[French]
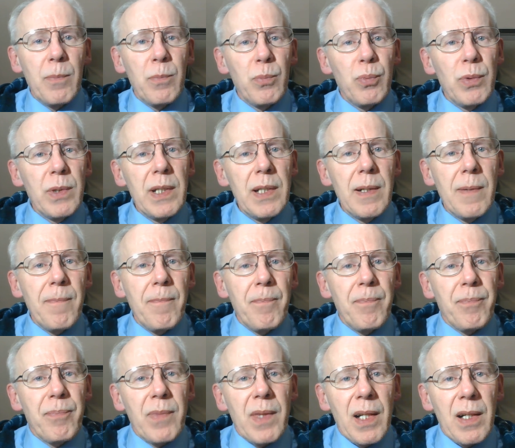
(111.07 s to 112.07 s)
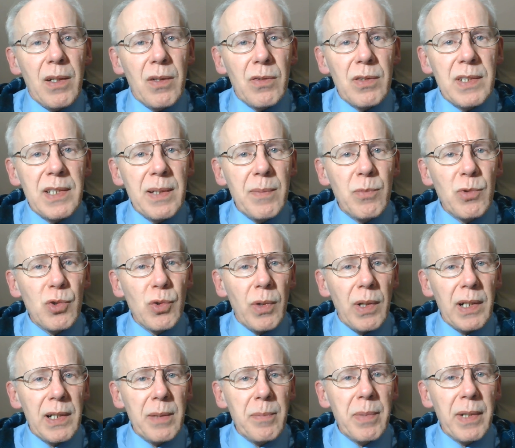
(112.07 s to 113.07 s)
Puis l'enzyme
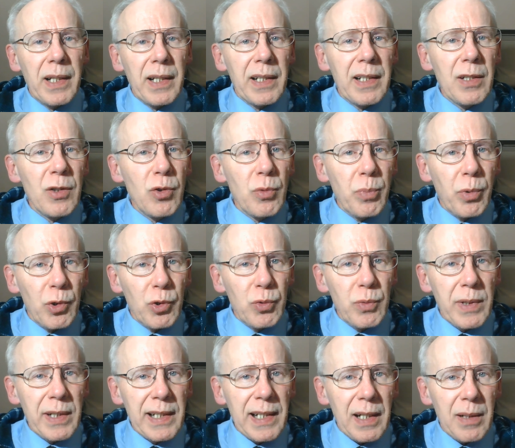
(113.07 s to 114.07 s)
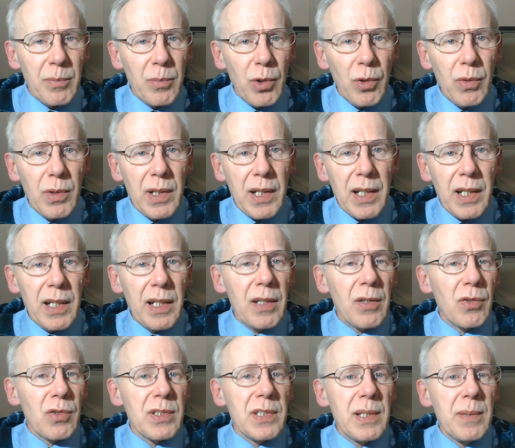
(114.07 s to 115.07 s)
sera libérée, le produit également, et
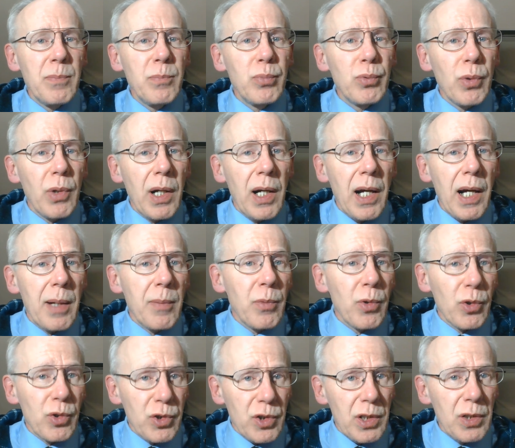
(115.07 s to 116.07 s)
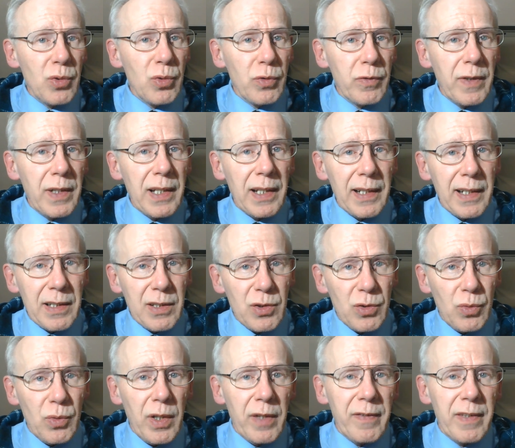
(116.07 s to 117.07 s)
l'enzyme pourra amorcer une nouvelle
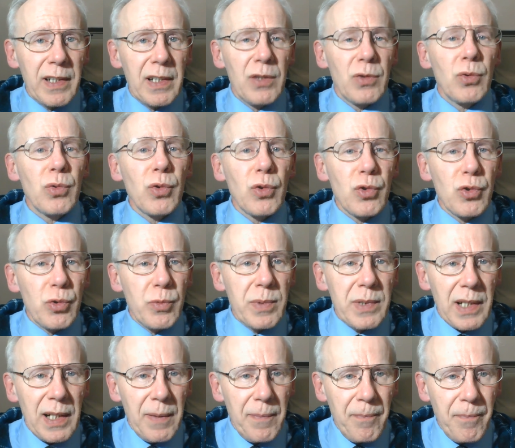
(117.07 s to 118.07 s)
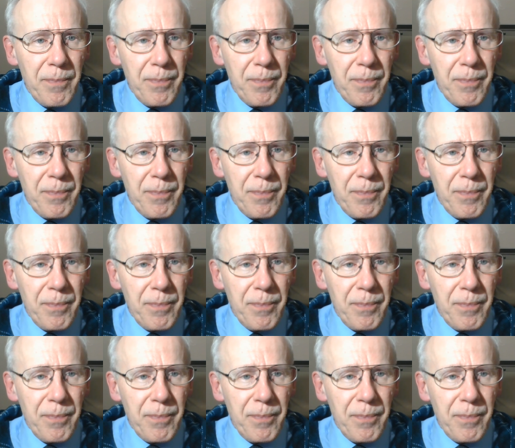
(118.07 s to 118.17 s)
réaction avec un autre substrat.